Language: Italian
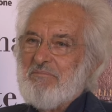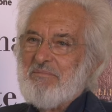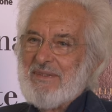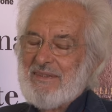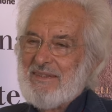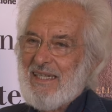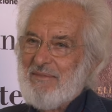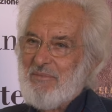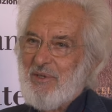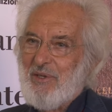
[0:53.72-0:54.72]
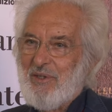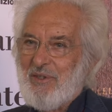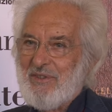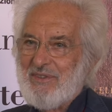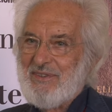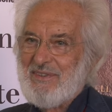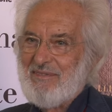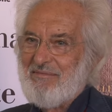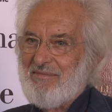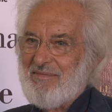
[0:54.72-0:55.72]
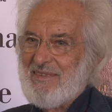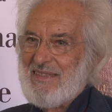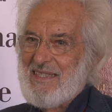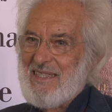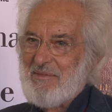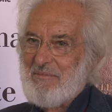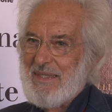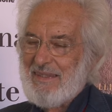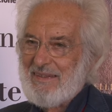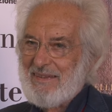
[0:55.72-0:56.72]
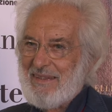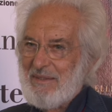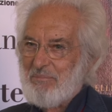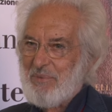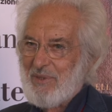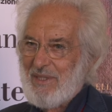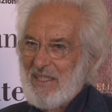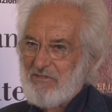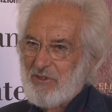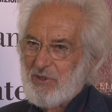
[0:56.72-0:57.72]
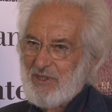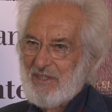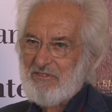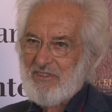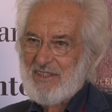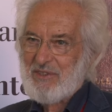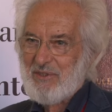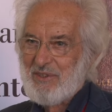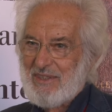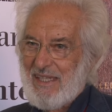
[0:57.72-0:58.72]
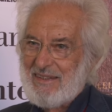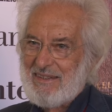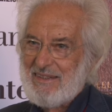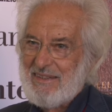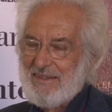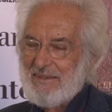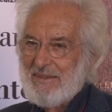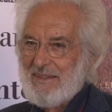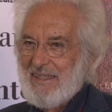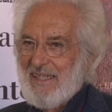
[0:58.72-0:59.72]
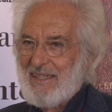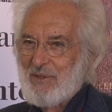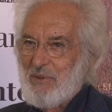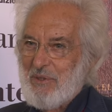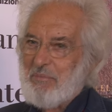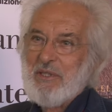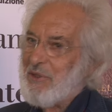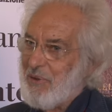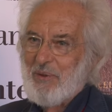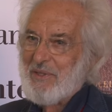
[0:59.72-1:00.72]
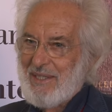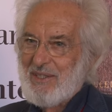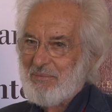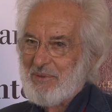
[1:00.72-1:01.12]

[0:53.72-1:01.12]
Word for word: Ma diciamo inizialmente più che la fotografia sono stati alcuni pittori, ecco